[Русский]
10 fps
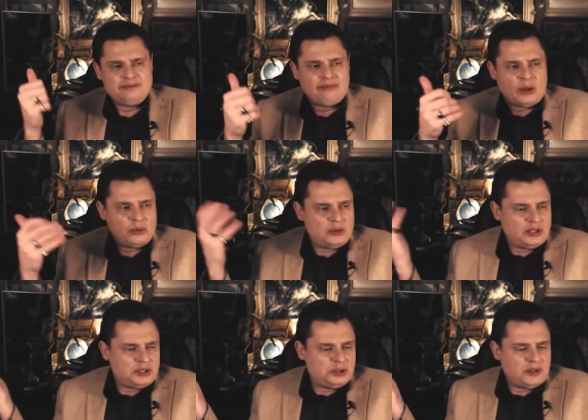ну,
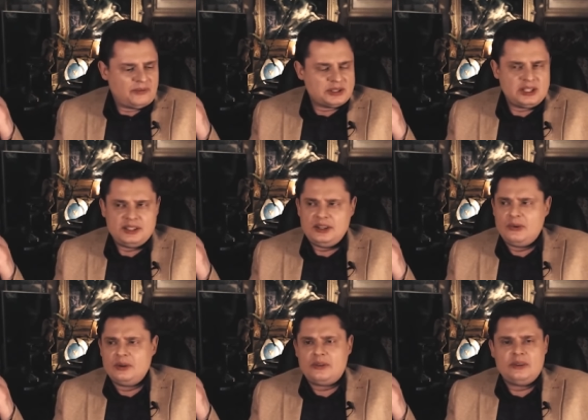тут еще последние
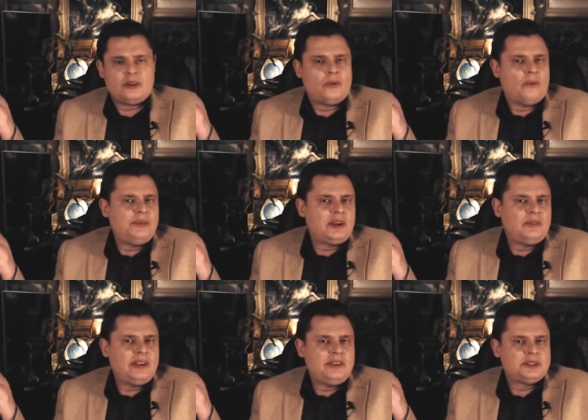годы какой-то гопник
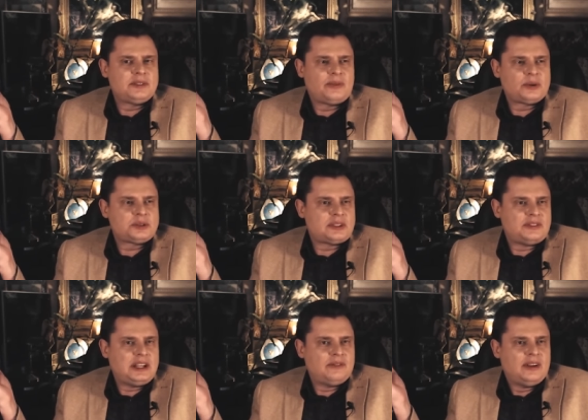появился просто
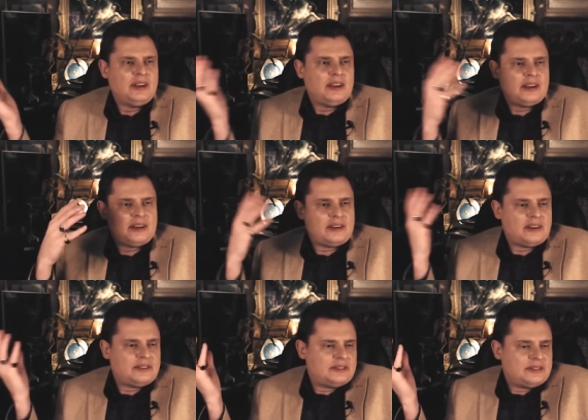совсем, э,
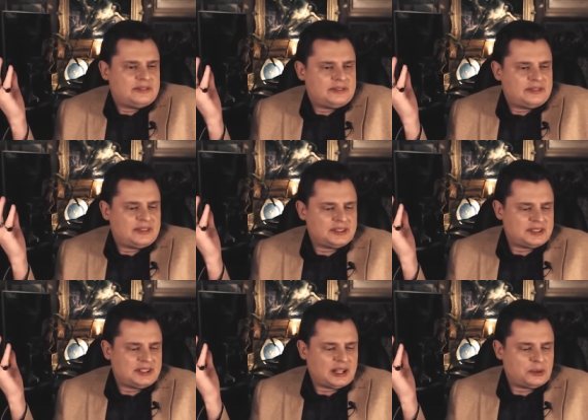так
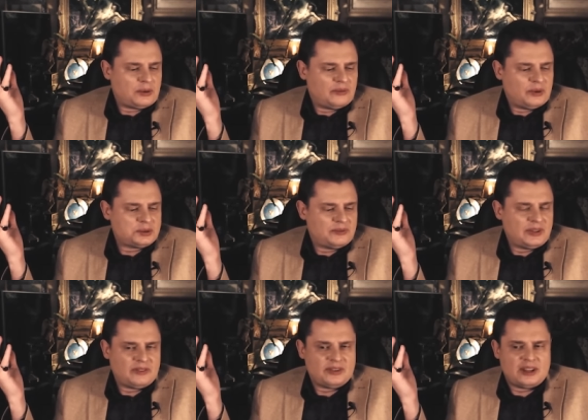сказать, которого можно
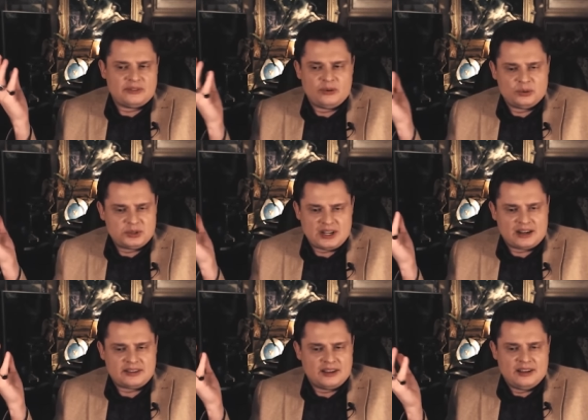было бы давно уже
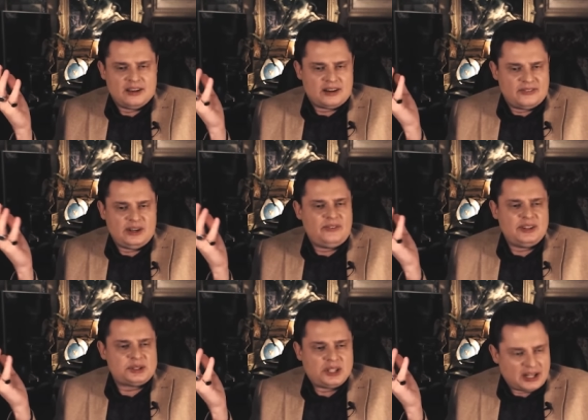как-то
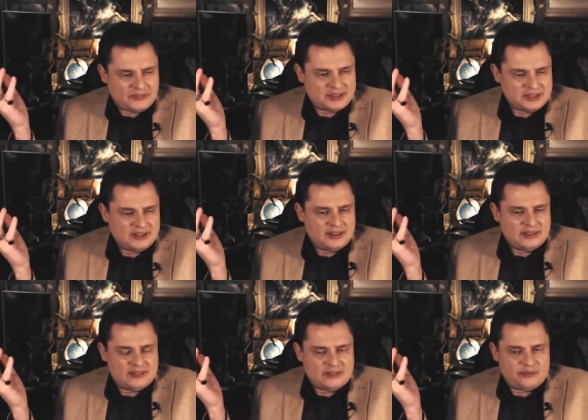квалифицировать
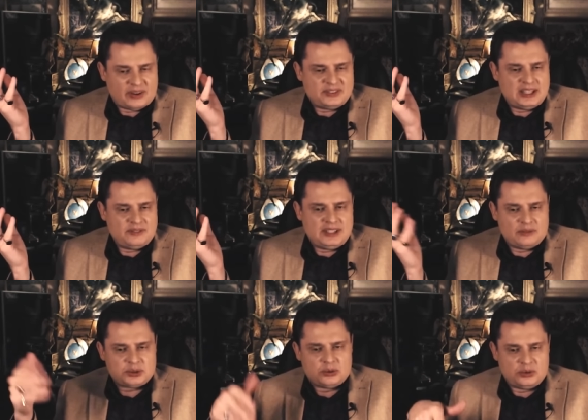по всем
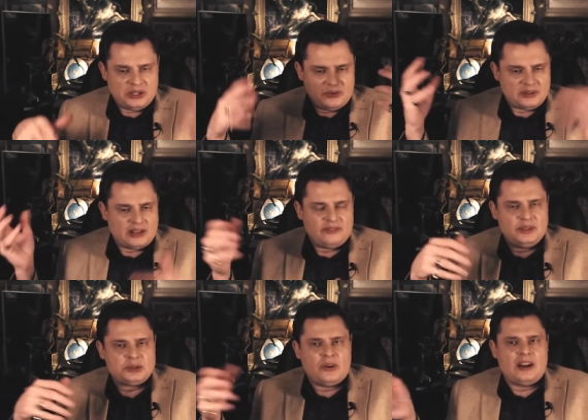тем, что у него там
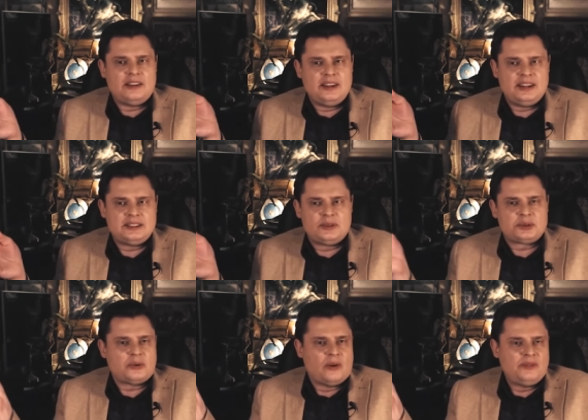визуальные есть, потому
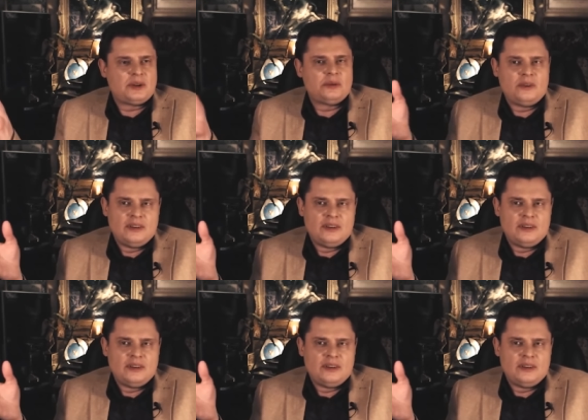что гопник, ну,